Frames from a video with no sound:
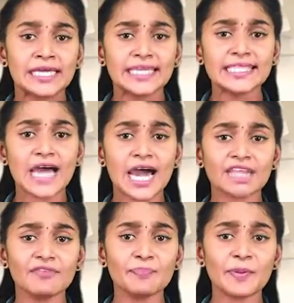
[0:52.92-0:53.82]
இந்த
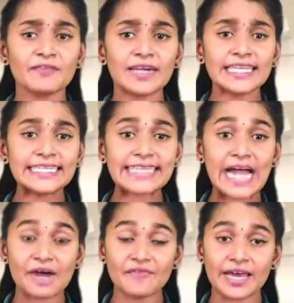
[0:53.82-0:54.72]
அறிவிப்பை வெளியிட்ட
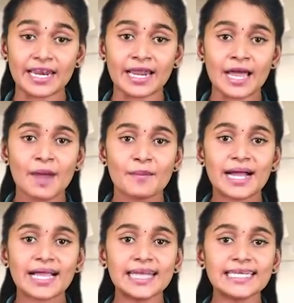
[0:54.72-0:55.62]
அவர்
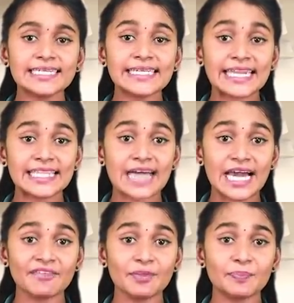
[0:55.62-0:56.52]
மக்களுக்கு எனது
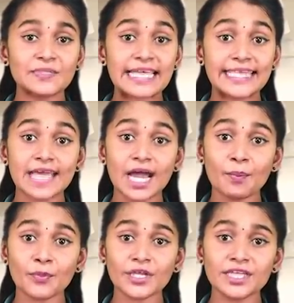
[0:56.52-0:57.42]
அறிவிப்பு
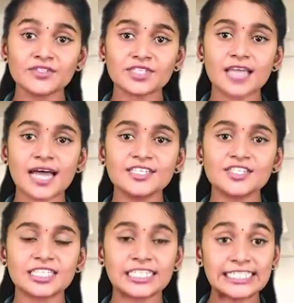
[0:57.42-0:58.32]
சரியாக புரிகின்றதா
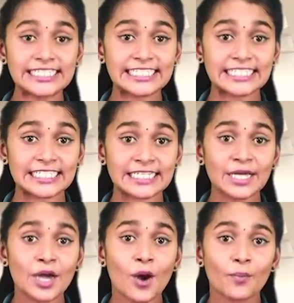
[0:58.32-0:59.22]
என்று கேட்டு
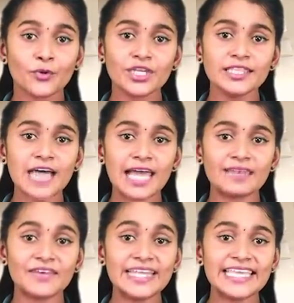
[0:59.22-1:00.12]

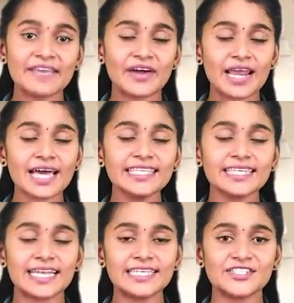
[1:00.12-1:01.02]
புரிந்தால் வெளியே
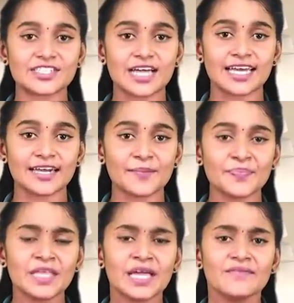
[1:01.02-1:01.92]
வராதீர்கள் என்றார்
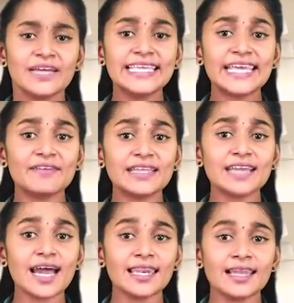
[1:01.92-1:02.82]
வெளியே
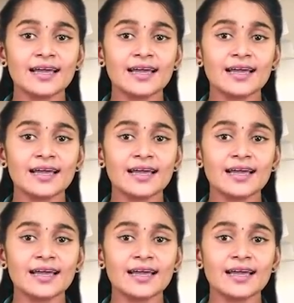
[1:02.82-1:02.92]
வந்தால்